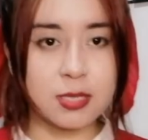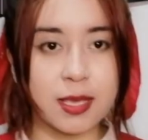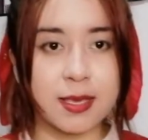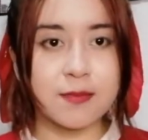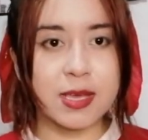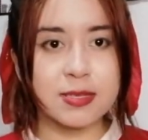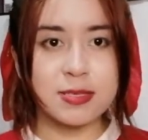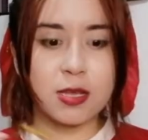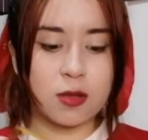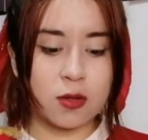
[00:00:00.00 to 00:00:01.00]
Si alguien
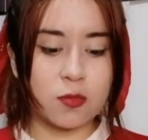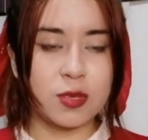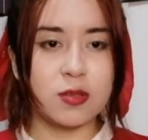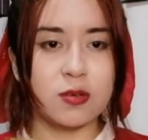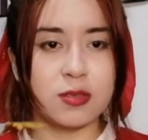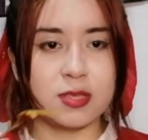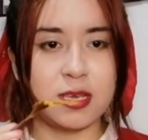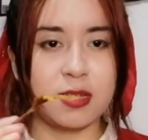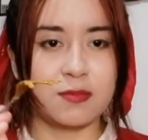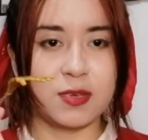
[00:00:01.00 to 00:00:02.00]
más ya lo ha comido,
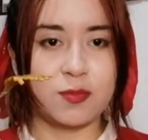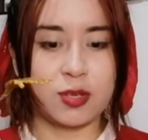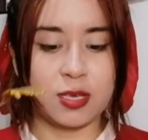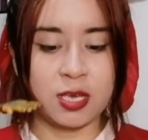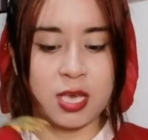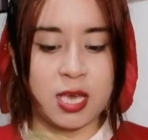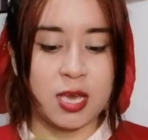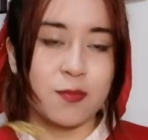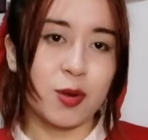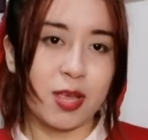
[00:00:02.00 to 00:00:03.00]
díganme, porque,
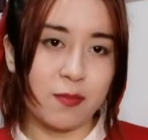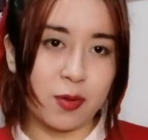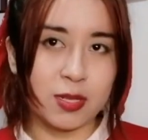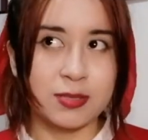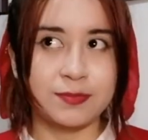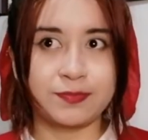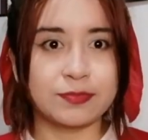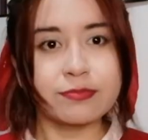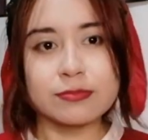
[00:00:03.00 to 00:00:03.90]
por ejemplo, en